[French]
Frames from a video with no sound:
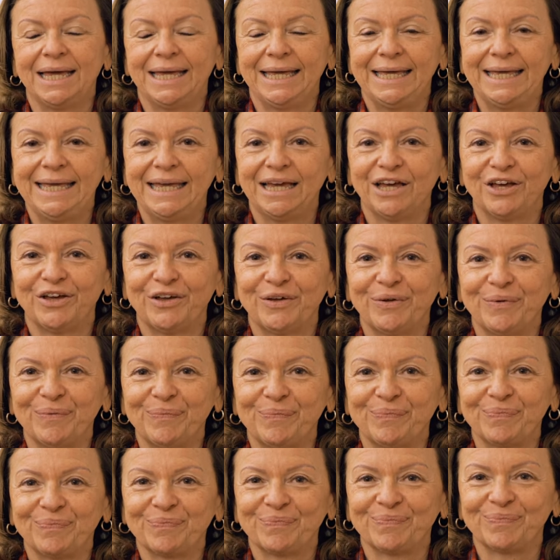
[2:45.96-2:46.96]
Et
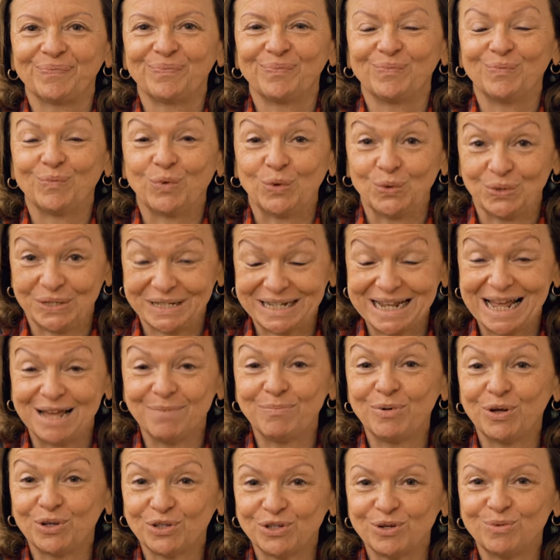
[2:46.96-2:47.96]
bon, c'était
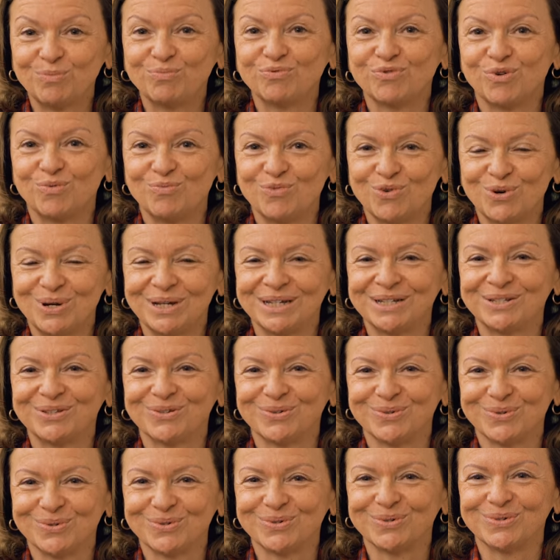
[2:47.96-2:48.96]
important pour moi
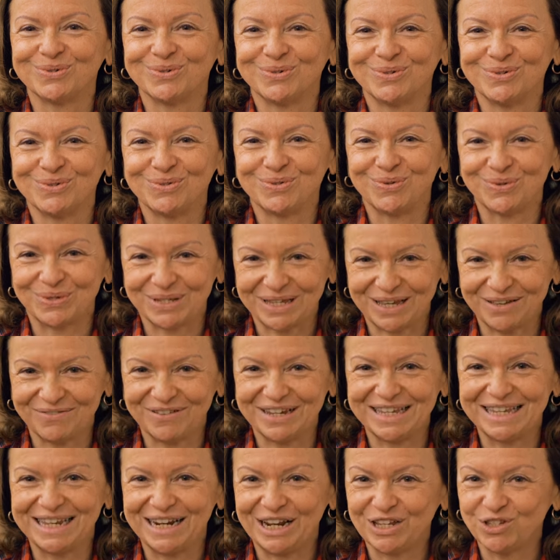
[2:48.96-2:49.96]
de
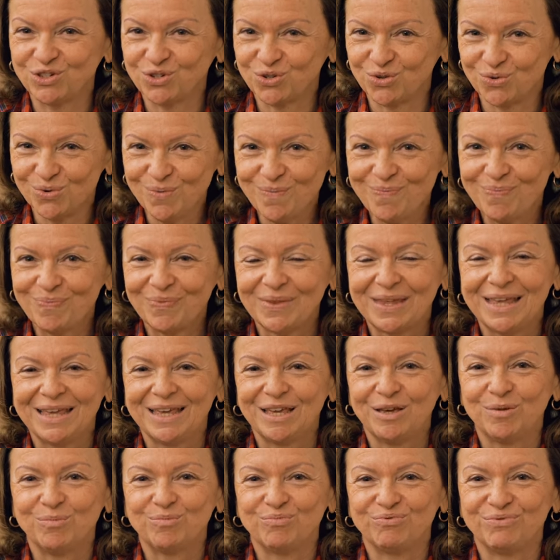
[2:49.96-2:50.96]
travailler là-dessus
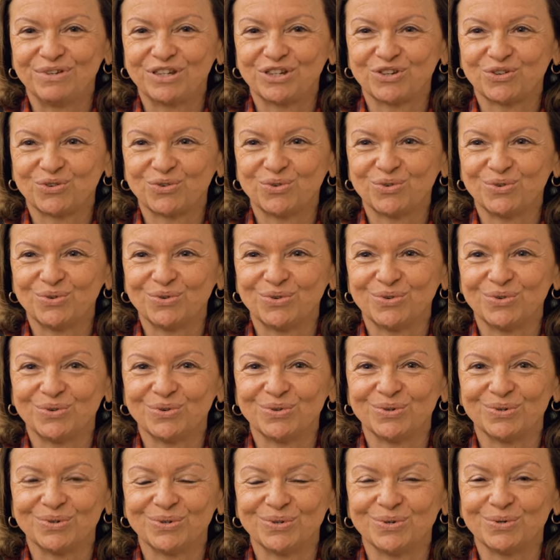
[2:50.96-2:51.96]
puisque
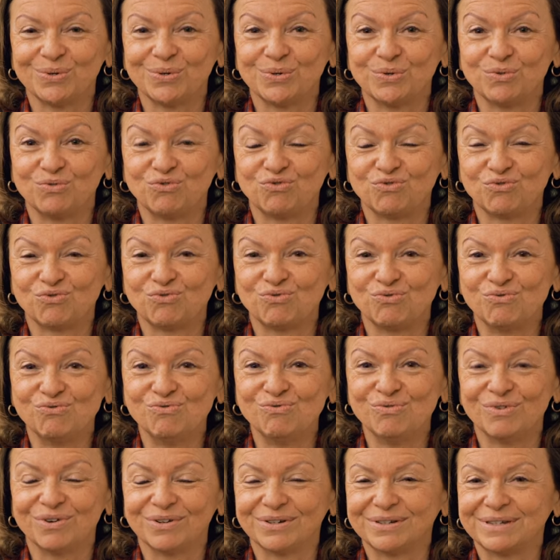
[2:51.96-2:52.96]
euh, du
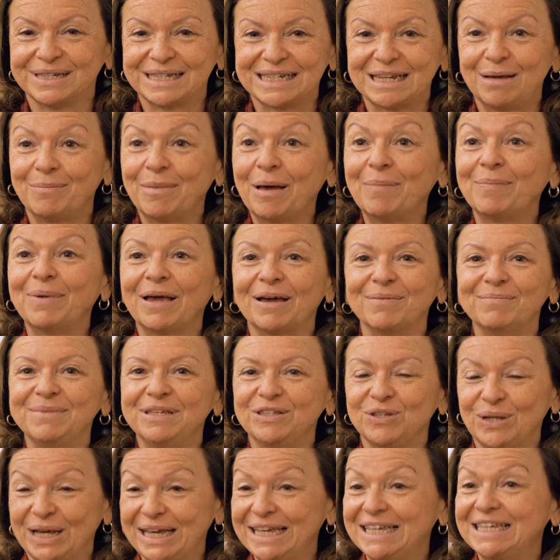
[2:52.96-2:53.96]
coup, euh, ça m'a permis
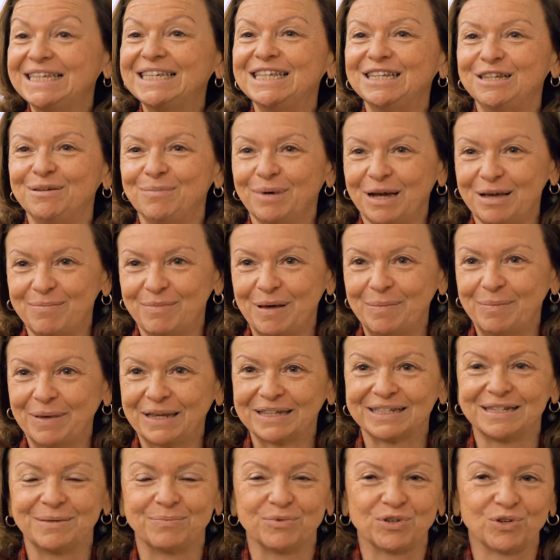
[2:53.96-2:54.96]
de rééquilibrer ma
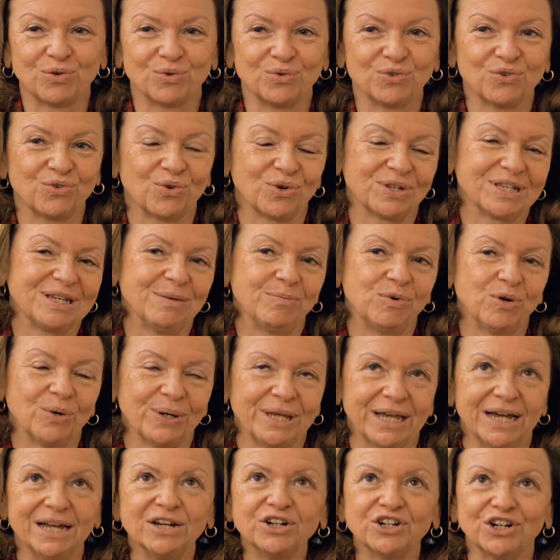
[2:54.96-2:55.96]
perception sur ces
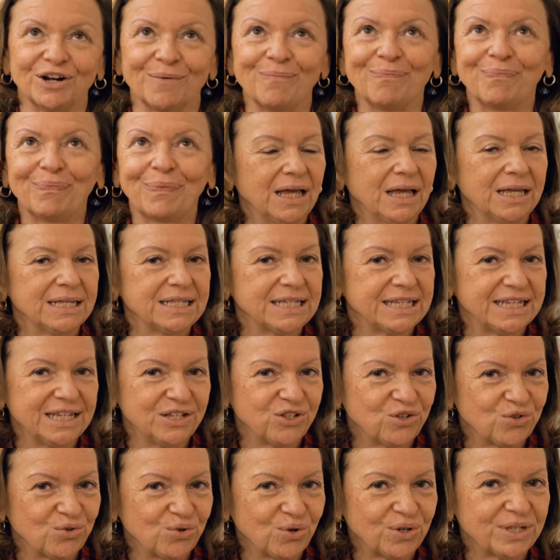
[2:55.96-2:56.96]
blocages. Euh, ce qui est
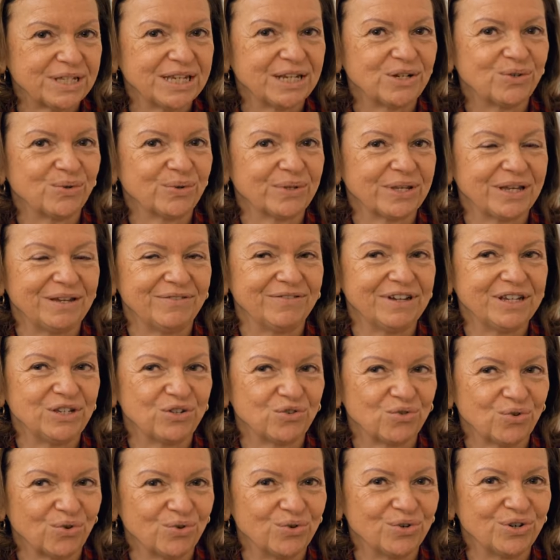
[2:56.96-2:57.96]
sûr, c'est que le travail
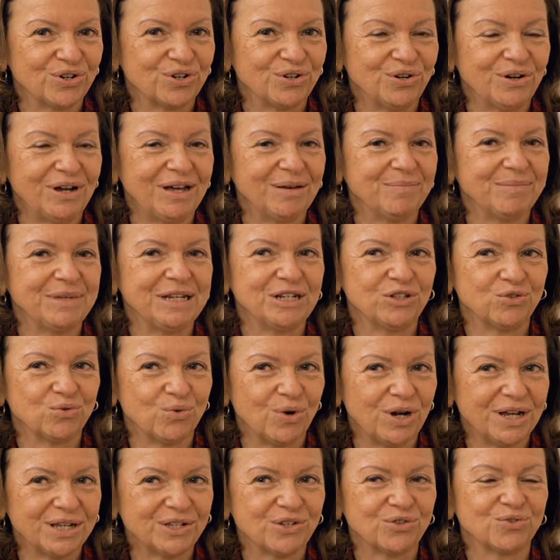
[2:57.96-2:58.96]
sur le corps a mis le
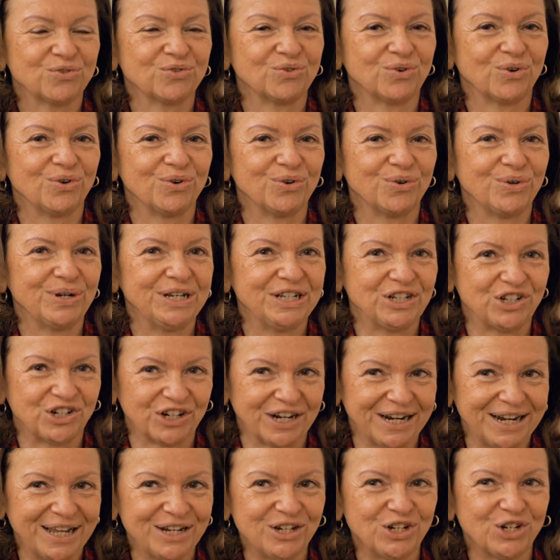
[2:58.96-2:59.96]
doigt sur les
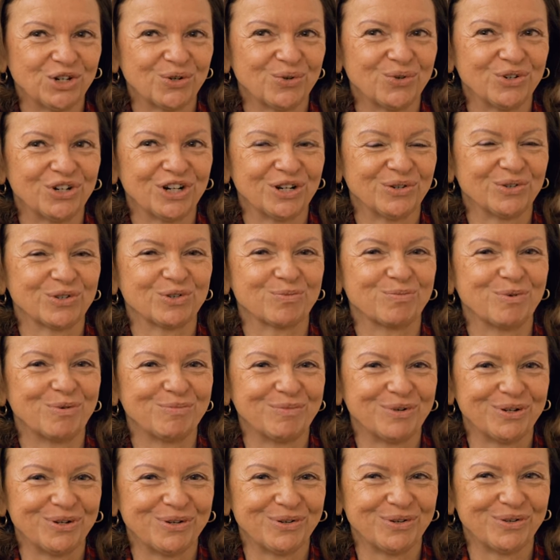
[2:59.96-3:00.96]
challenges que j'ai en ce
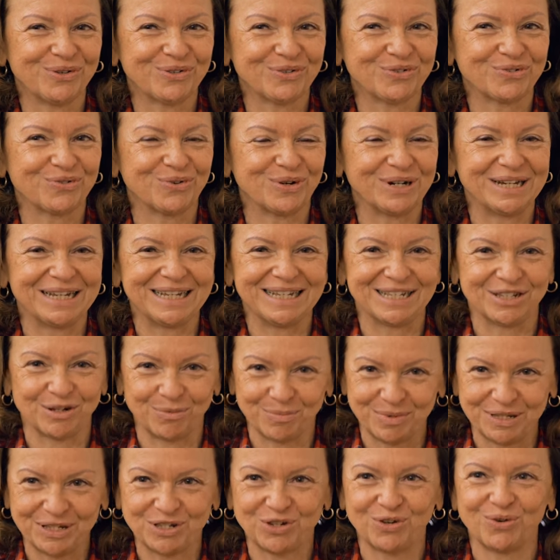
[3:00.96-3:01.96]
moment, sur les
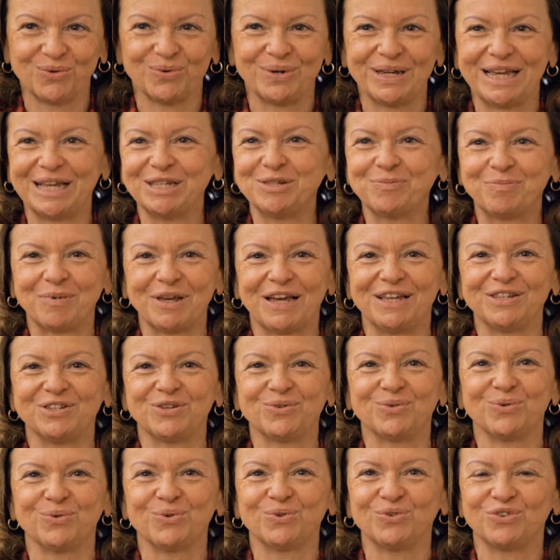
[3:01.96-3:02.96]
ambitions et
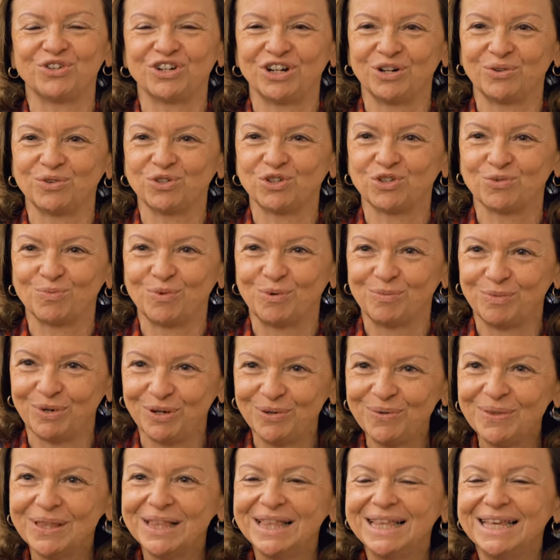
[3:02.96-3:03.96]
aspirations que j'ai en ce
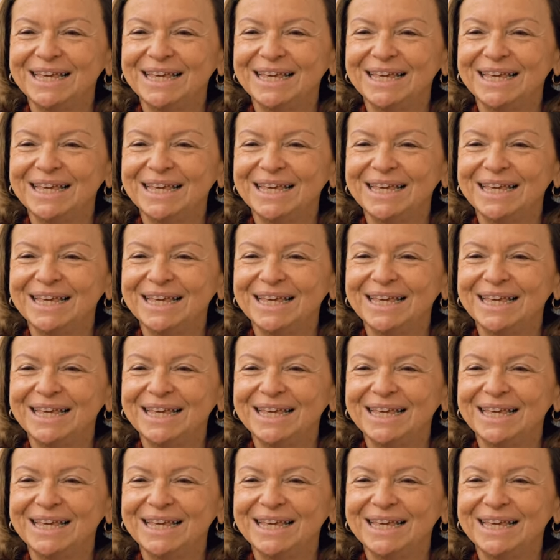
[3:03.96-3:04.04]
moment,